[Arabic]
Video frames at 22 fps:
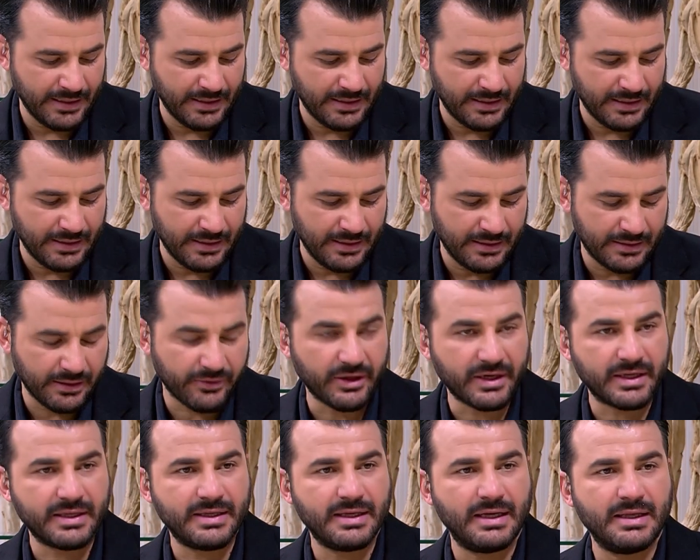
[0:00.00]

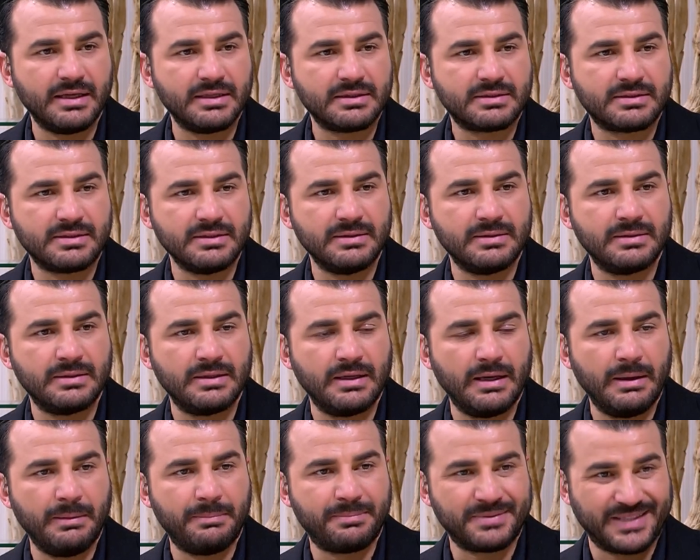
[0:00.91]
النظريه اللي انت
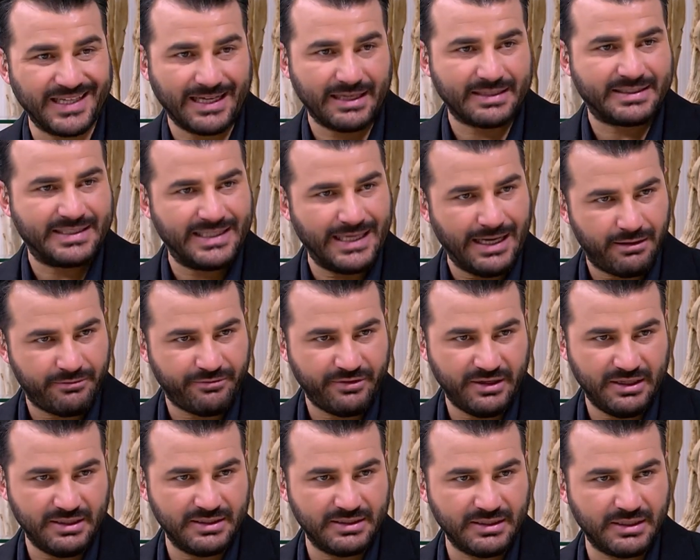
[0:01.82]
ابتكرتيها
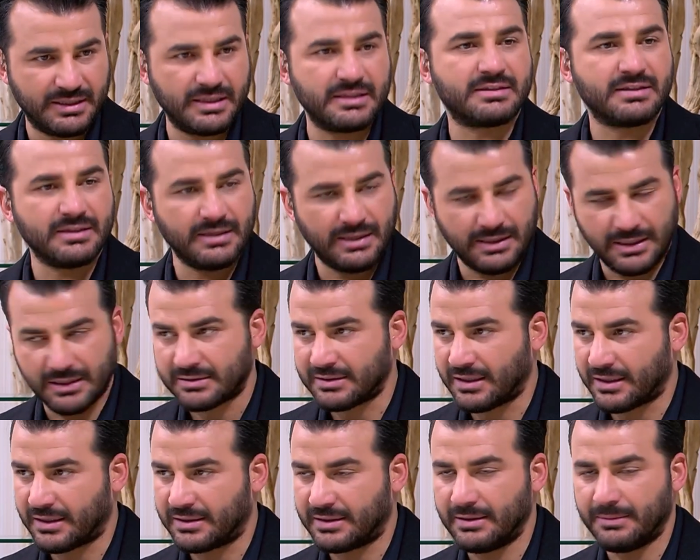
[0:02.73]
فعليا انت
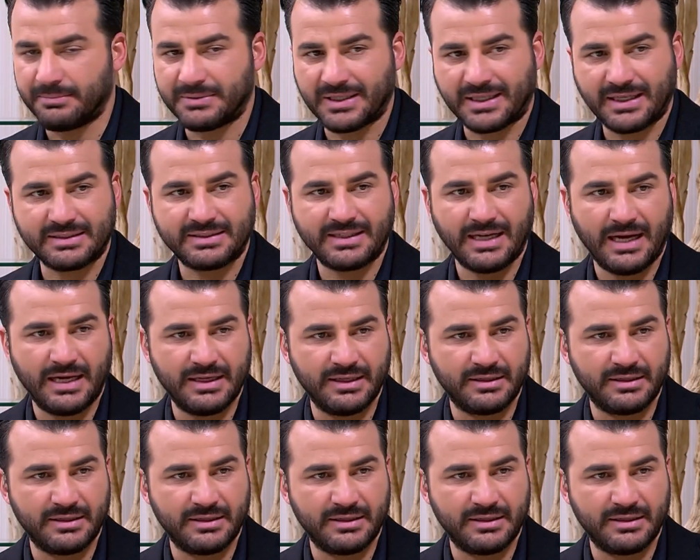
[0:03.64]
حضرتك ابتكرتي هاي